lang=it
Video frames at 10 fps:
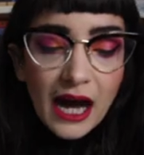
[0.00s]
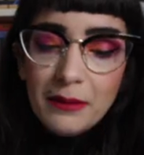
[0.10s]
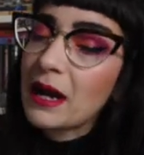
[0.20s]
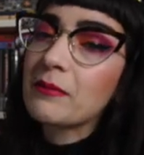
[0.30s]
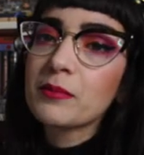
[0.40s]

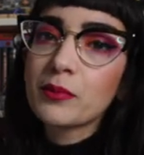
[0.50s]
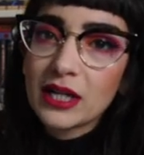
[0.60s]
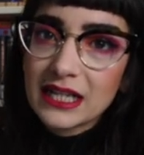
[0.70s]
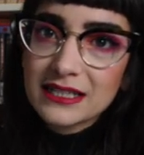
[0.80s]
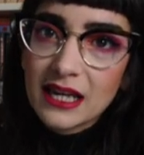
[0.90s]
Abbiamo poi
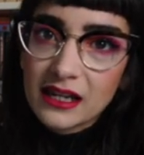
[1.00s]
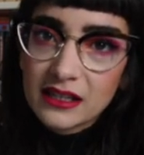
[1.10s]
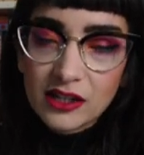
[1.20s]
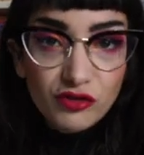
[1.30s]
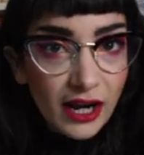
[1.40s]
la
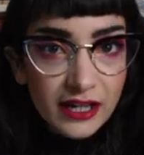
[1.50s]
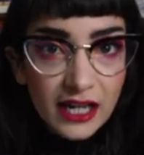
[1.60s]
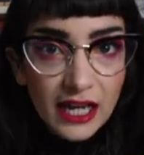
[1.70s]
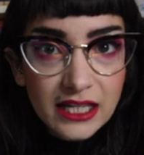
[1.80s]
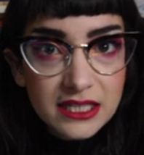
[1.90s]
serie di
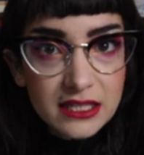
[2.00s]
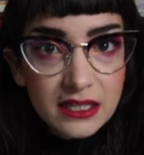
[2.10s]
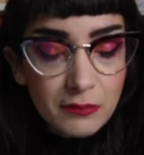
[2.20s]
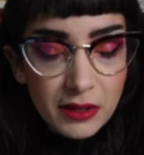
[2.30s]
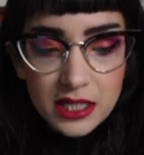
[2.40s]
Renegades
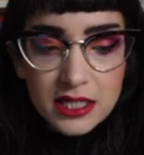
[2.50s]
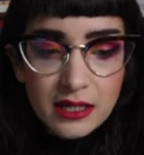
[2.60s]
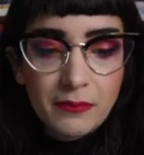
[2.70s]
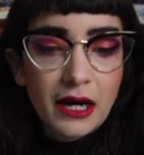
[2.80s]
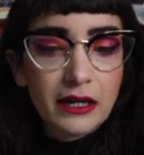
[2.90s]
di
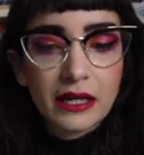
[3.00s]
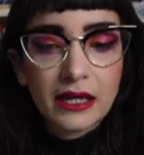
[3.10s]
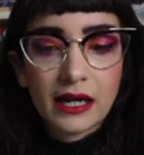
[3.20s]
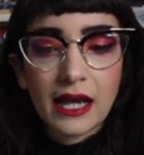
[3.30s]
Marissa Mayer,